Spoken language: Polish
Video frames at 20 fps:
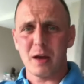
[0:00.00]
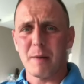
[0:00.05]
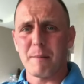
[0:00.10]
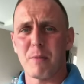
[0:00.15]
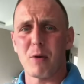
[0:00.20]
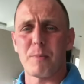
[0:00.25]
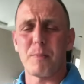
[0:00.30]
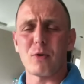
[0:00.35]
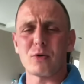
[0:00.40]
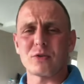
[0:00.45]

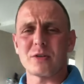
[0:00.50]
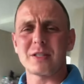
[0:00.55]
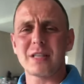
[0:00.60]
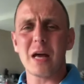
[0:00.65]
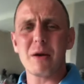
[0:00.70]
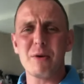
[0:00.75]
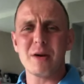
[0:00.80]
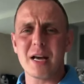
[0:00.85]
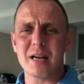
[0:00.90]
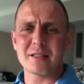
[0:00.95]
Po
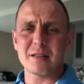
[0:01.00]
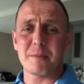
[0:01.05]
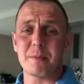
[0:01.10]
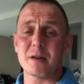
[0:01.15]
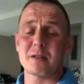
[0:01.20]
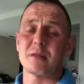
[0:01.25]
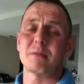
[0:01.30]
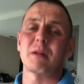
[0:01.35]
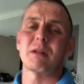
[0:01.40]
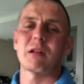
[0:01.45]
pozostałe jak
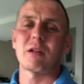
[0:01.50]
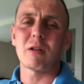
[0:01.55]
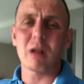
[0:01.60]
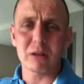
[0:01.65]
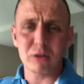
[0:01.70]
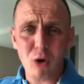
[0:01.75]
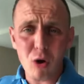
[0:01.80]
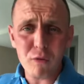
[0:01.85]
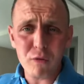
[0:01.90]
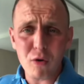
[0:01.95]
zapraszam na
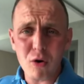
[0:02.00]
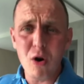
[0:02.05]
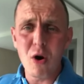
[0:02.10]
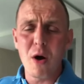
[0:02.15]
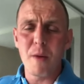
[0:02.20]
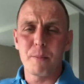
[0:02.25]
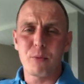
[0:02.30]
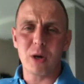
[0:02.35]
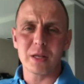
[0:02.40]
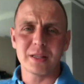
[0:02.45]
dodatkowo
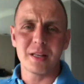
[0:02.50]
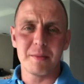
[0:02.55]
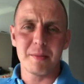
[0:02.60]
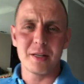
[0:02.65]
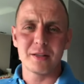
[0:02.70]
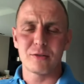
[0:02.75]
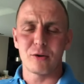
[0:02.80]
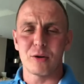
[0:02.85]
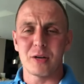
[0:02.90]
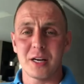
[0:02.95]
płatne
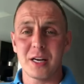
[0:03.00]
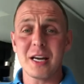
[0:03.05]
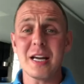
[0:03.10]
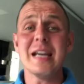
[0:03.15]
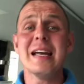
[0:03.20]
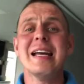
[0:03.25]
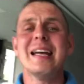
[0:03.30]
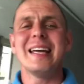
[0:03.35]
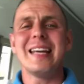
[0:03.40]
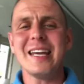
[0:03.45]
mentoringi
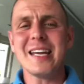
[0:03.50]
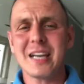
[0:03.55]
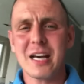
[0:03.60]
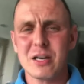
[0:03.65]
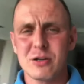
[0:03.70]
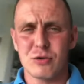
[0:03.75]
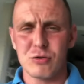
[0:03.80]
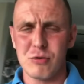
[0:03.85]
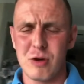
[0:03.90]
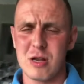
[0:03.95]
i
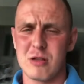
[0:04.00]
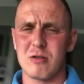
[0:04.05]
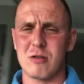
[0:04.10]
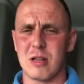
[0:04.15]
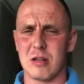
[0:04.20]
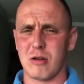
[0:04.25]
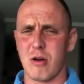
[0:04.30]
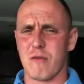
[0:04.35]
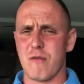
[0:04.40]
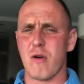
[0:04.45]
keszuję
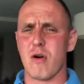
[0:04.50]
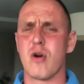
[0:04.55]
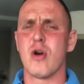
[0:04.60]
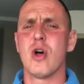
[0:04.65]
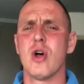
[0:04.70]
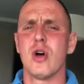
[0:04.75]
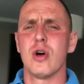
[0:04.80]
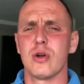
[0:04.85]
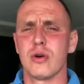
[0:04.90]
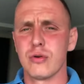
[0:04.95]
dodatkowo
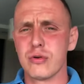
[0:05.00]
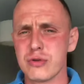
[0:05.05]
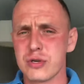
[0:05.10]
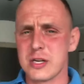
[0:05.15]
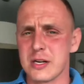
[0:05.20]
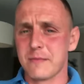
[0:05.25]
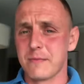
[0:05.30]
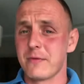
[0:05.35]
ludzi.